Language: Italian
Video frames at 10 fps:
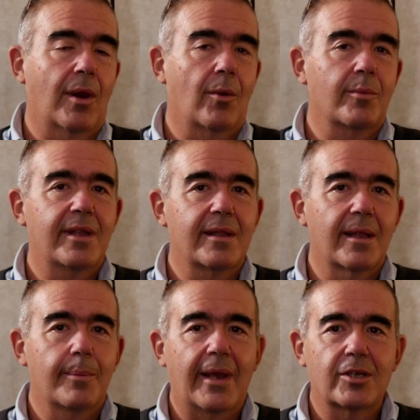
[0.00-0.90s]
l'Home
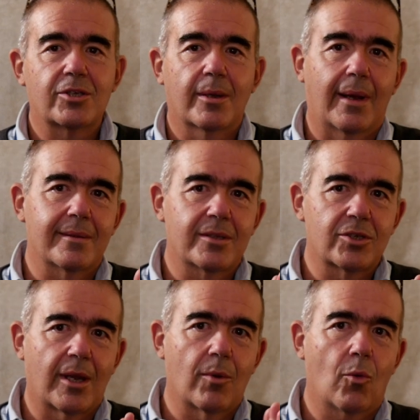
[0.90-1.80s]
Theater piace, ma
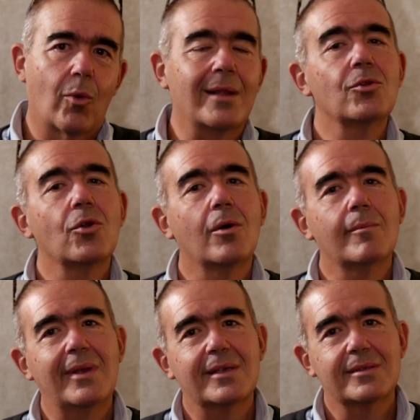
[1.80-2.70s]
diciamo quando
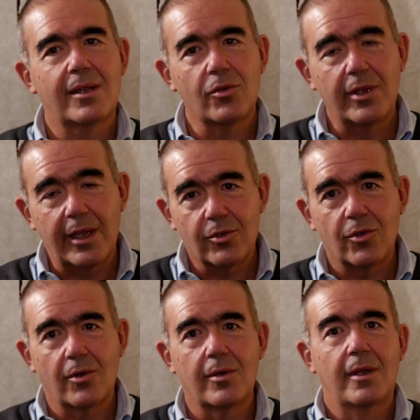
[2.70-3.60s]
mi è stato
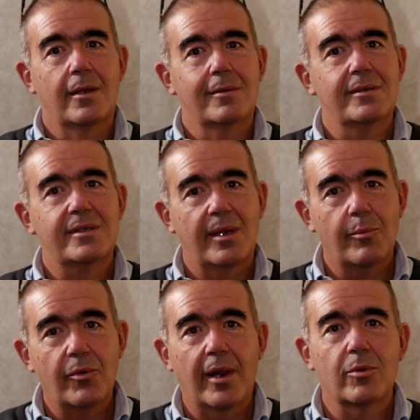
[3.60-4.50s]
detto
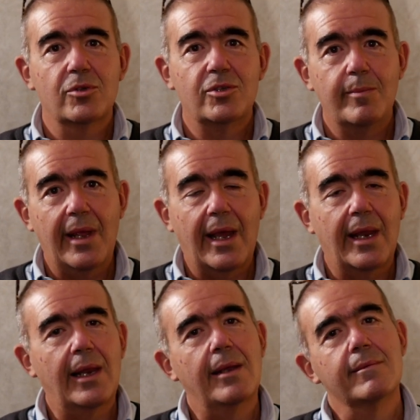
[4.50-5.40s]
distribuiremo
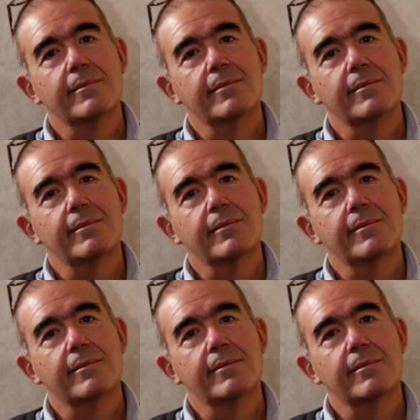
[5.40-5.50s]
GBL,